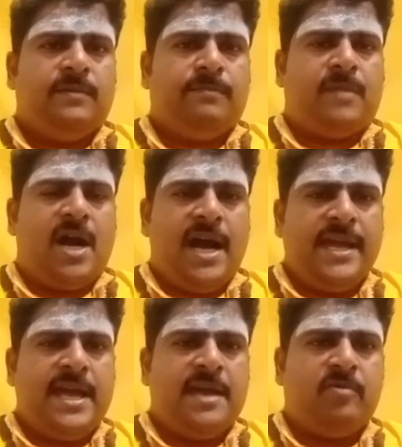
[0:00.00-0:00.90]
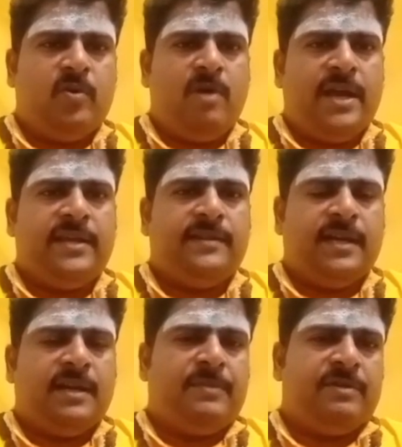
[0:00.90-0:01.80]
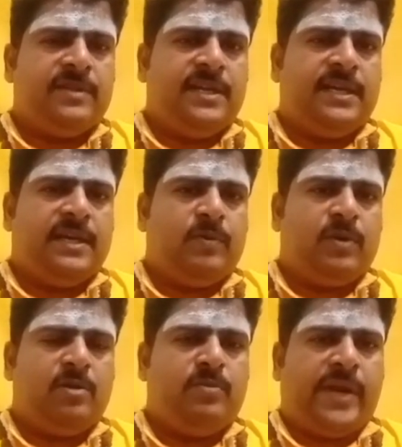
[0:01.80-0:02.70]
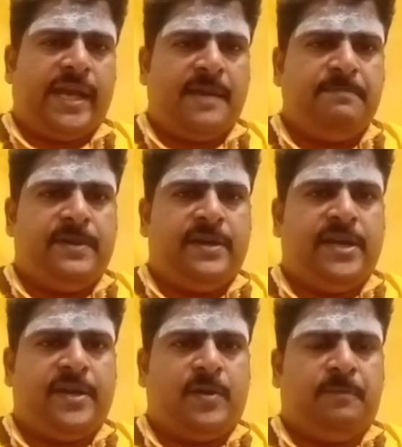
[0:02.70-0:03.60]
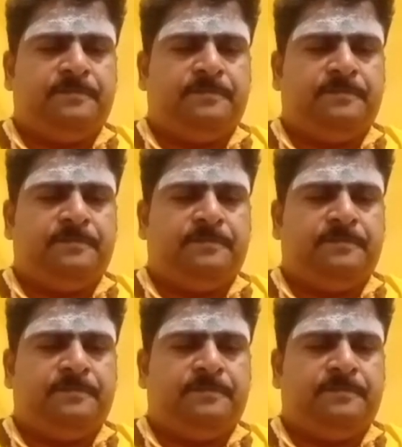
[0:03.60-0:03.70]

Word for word: மாயை உருவாக்கித்தான் நம்ம வந்து உறவு முறையை பின்னுகின்றோம்